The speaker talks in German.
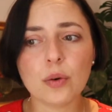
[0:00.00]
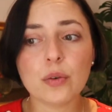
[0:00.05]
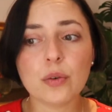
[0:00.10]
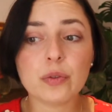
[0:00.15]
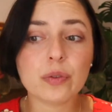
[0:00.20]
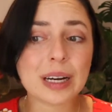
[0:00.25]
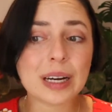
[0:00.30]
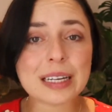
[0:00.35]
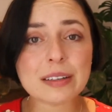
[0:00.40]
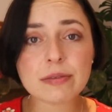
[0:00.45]
Und
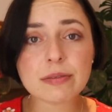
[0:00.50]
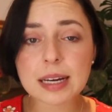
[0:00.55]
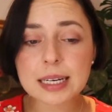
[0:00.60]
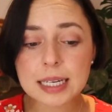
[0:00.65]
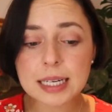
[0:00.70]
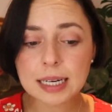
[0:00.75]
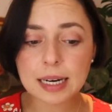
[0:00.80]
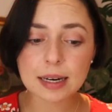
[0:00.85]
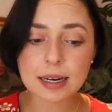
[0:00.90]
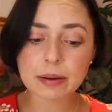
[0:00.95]
vielleicht fällt
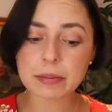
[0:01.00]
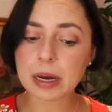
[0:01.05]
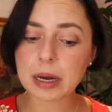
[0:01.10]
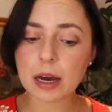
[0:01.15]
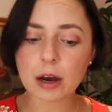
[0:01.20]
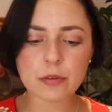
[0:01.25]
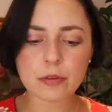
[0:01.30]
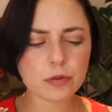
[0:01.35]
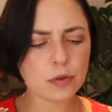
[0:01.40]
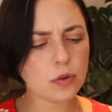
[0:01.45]
dir dann
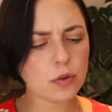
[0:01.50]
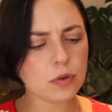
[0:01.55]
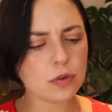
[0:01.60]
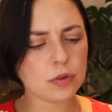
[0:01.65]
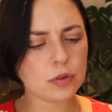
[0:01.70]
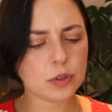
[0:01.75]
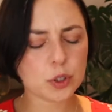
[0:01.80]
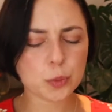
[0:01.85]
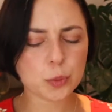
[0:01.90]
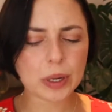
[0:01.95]
dabei auf,
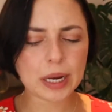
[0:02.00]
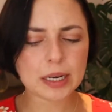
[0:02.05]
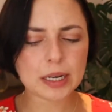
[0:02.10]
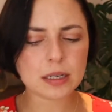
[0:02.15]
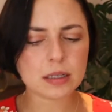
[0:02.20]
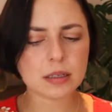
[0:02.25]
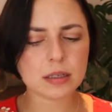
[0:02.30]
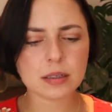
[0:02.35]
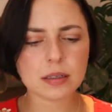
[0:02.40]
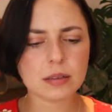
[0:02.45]
oh,
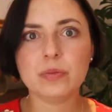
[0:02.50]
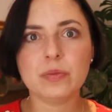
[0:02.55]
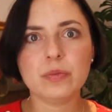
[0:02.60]
spannend,